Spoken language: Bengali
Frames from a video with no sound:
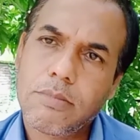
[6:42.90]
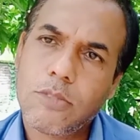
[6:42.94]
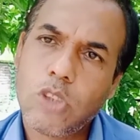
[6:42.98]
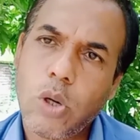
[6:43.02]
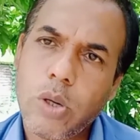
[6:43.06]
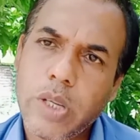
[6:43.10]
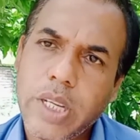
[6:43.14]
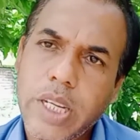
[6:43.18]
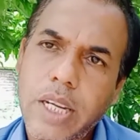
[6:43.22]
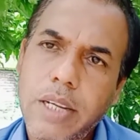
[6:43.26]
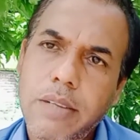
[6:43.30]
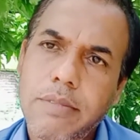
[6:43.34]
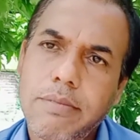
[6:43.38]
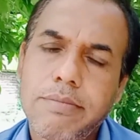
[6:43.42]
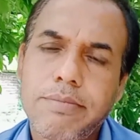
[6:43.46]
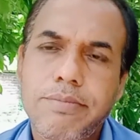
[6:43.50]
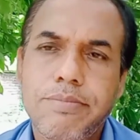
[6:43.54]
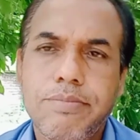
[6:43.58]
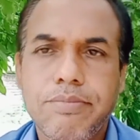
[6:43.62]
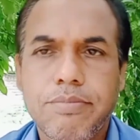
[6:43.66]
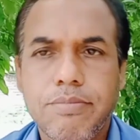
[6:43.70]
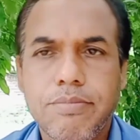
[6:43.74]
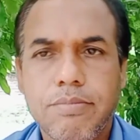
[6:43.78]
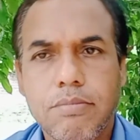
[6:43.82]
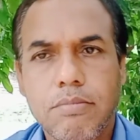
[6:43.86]
ওকে
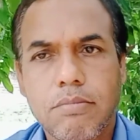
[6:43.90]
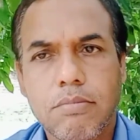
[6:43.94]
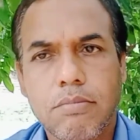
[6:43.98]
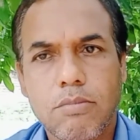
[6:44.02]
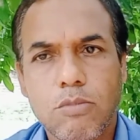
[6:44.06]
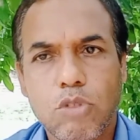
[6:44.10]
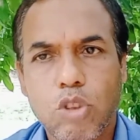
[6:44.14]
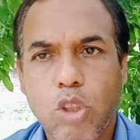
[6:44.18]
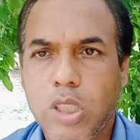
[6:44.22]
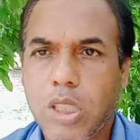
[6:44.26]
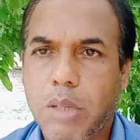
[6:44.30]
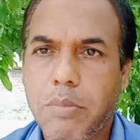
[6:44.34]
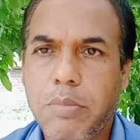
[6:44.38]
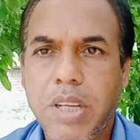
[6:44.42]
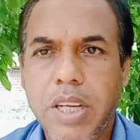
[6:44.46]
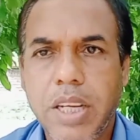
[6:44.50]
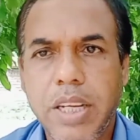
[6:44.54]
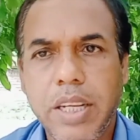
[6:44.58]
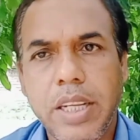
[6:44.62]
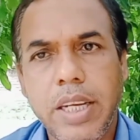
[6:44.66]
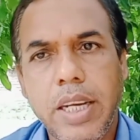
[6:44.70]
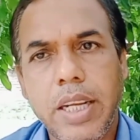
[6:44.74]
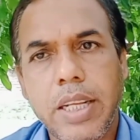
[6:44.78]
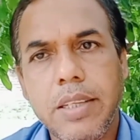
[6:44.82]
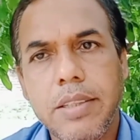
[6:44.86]
কথা মেনে
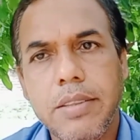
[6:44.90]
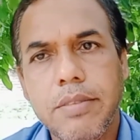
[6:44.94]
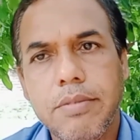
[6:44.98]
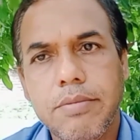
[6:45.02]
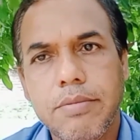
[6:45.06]
নিলেন